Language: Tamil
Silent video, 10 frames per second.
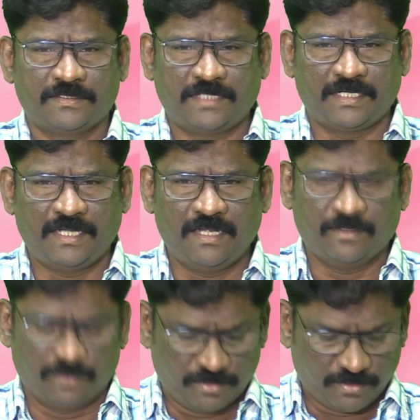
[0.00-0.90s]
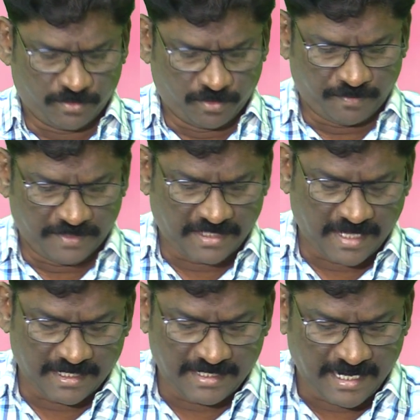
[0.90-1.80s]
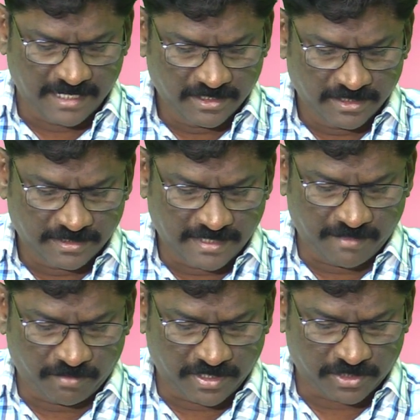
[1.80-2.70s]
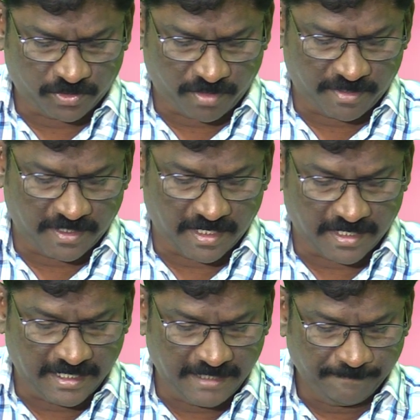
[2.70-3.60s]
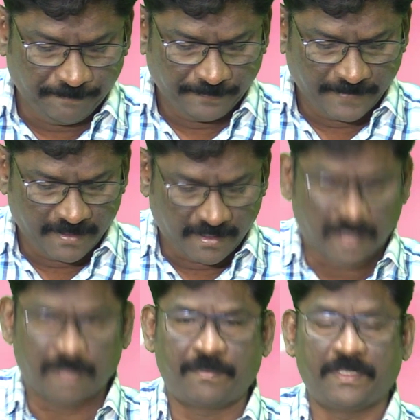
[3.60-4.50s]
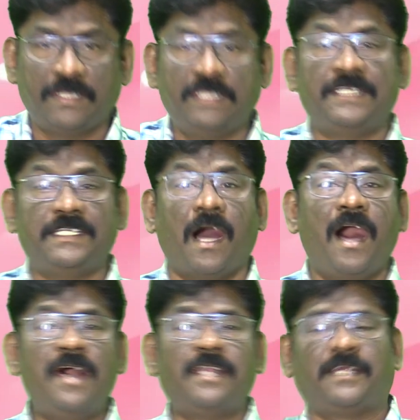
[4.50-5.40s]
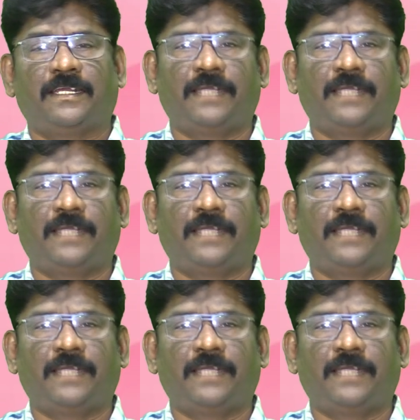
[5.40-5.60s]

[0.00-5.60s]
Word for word: சரிங்களா ஒரு குரூப் நிற்கிறாங்க இல்லையா தேவனுடைய சுரமண்டலங்களை அங்கே பிடி இது யார்